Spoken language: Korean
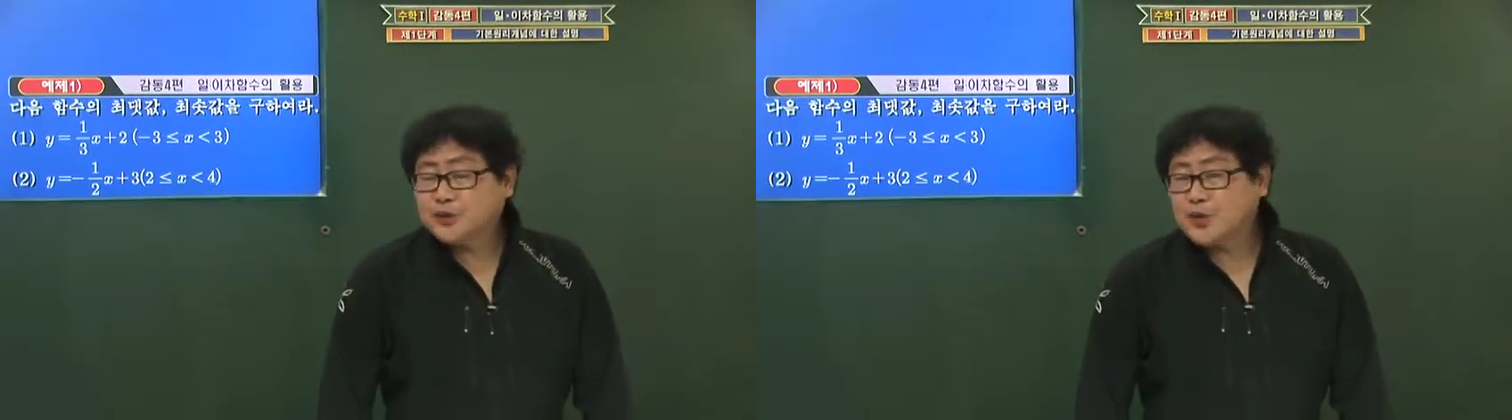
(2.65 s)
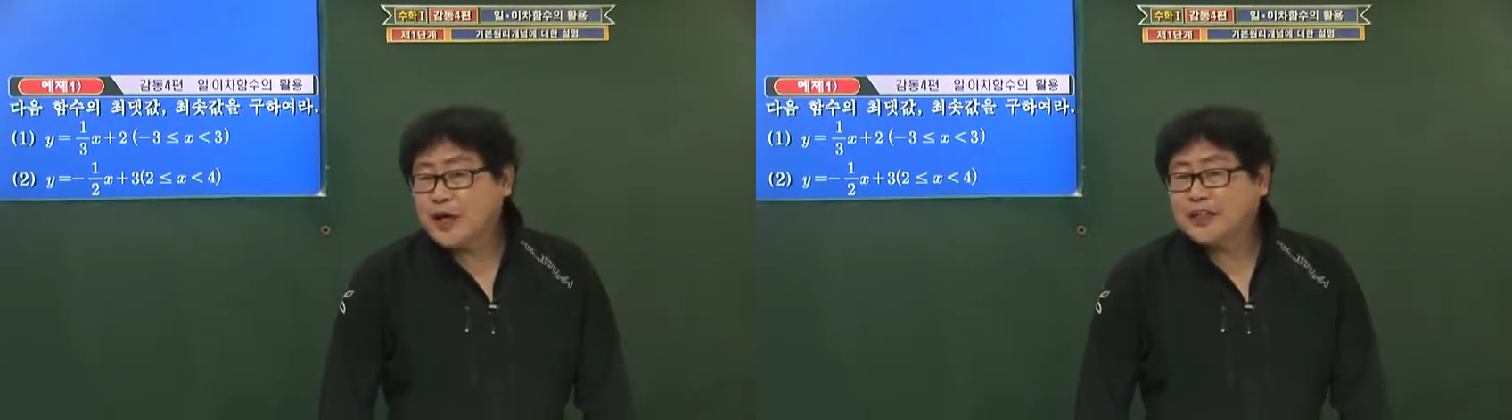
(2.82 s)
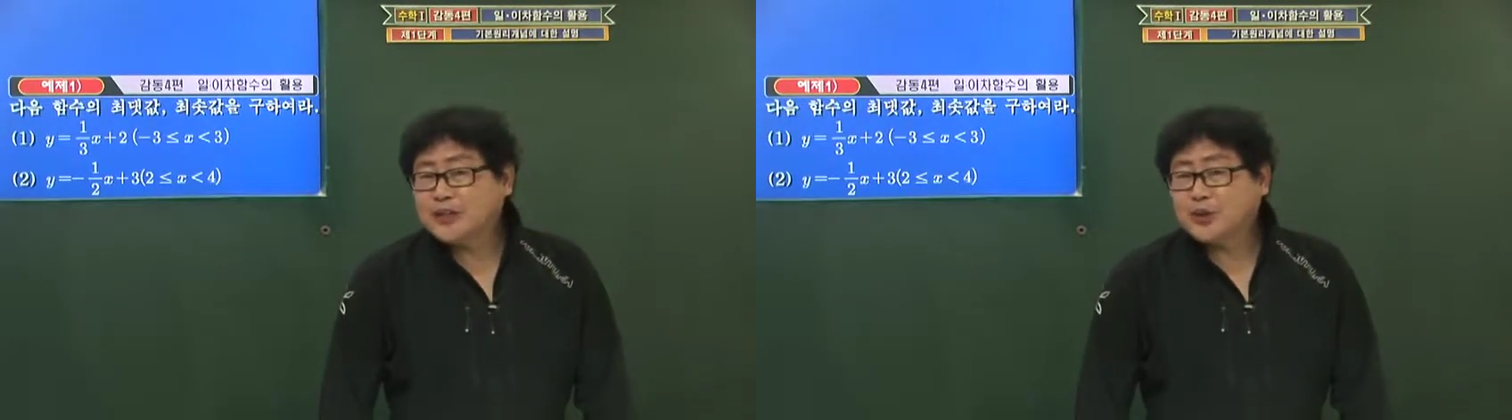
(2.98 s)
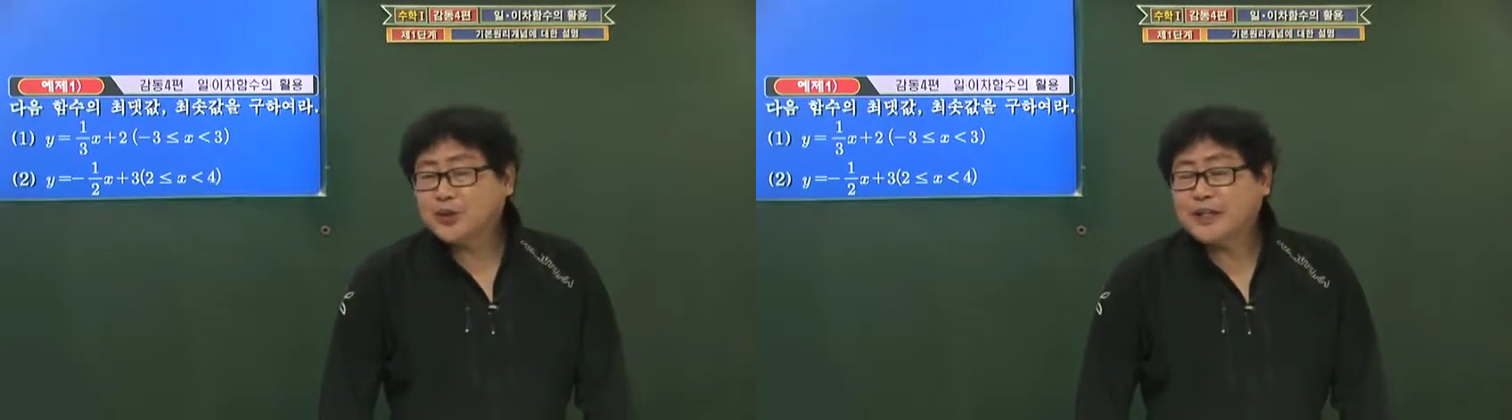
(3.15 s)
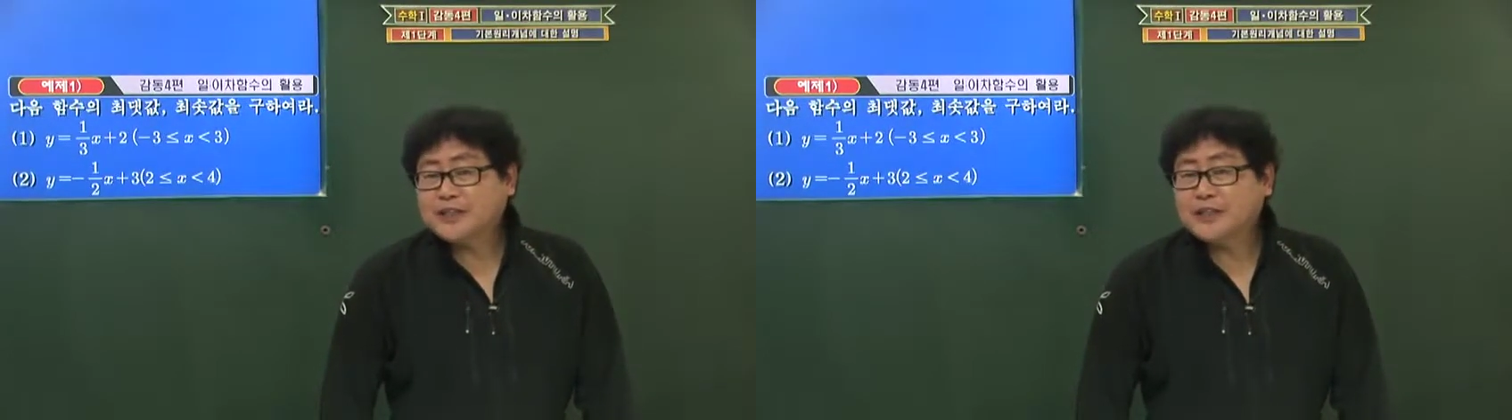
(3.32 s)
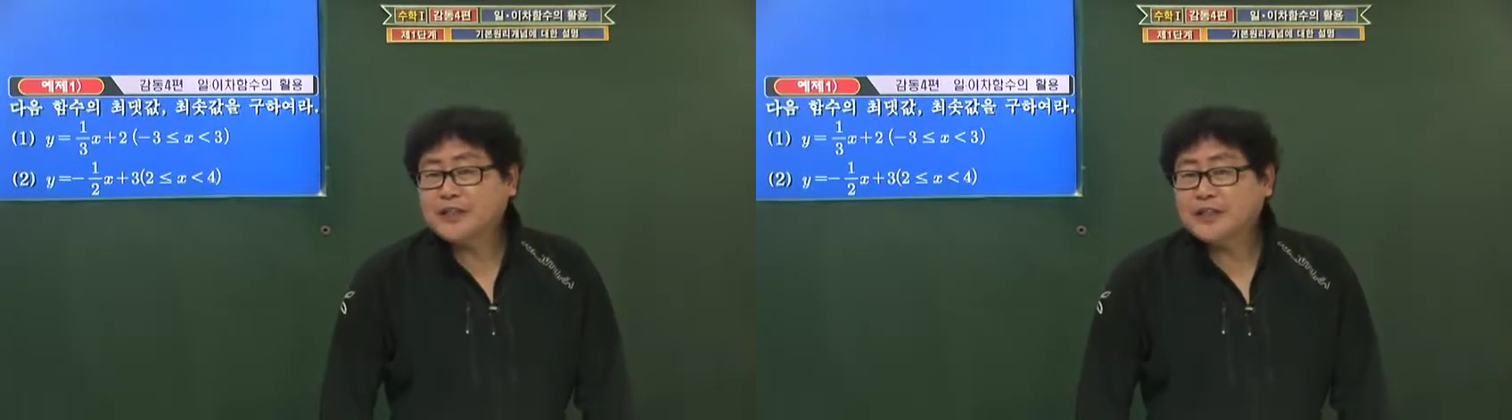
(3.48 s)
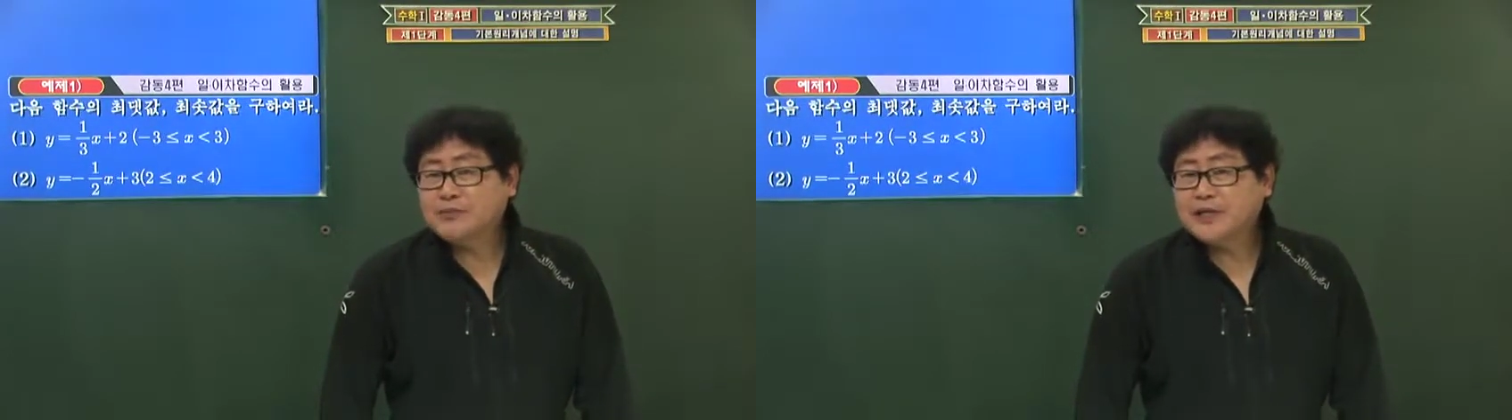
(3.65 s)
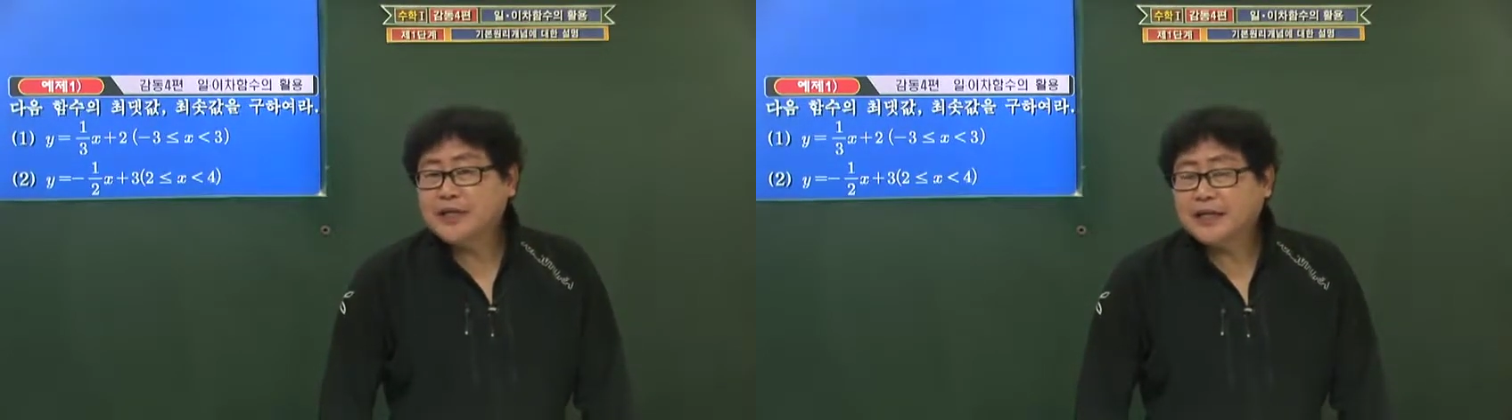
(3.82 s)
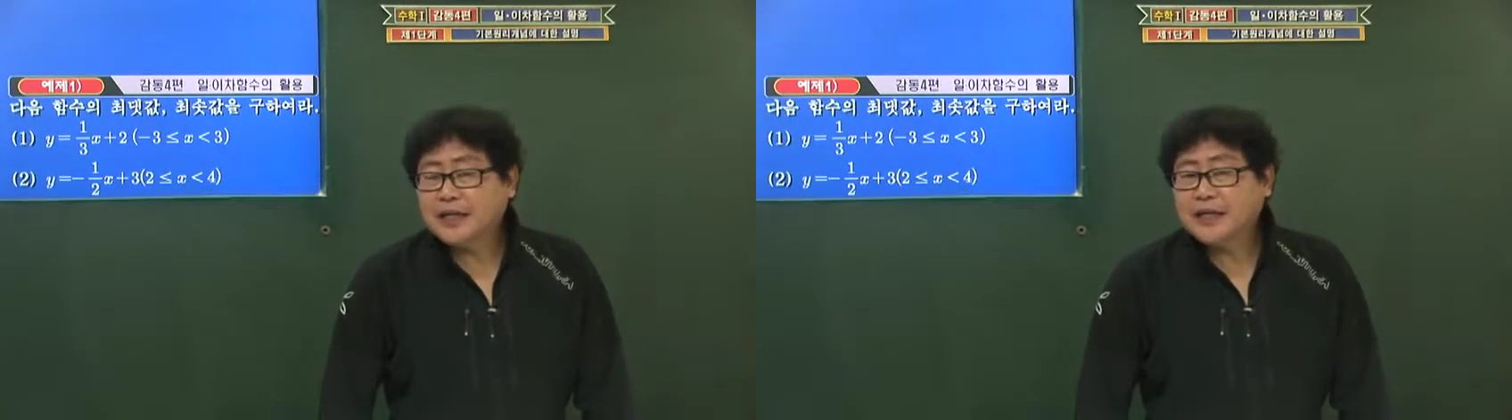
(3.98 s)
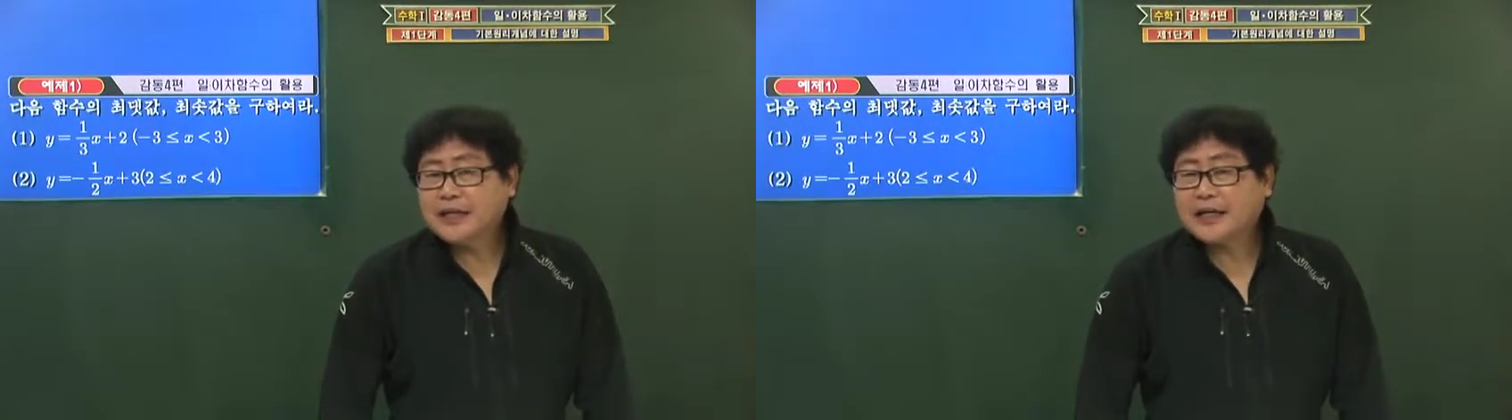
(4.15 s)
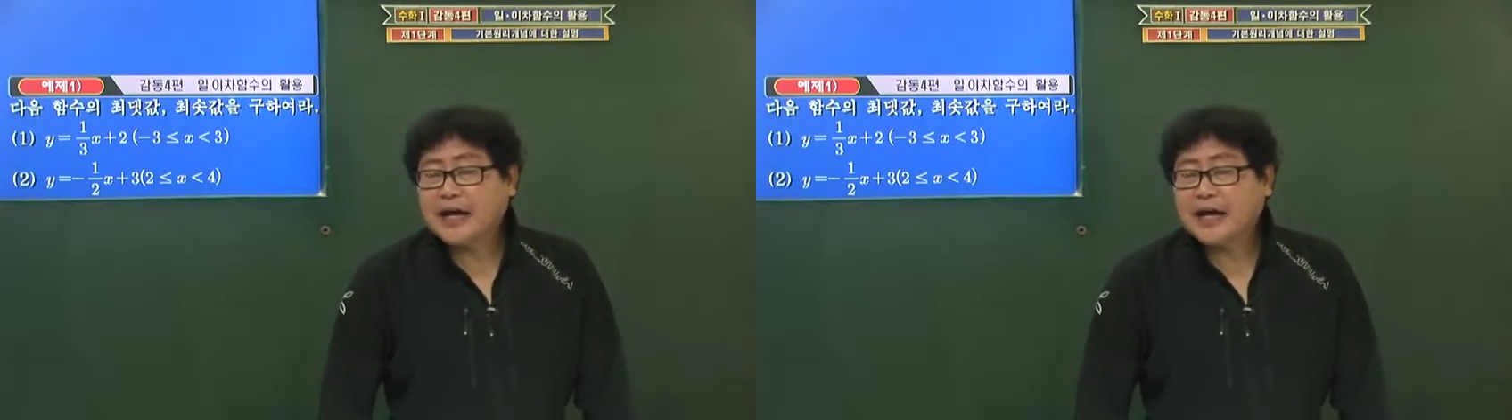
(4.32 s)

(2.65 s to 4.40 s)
수학을 통해서 여러분에게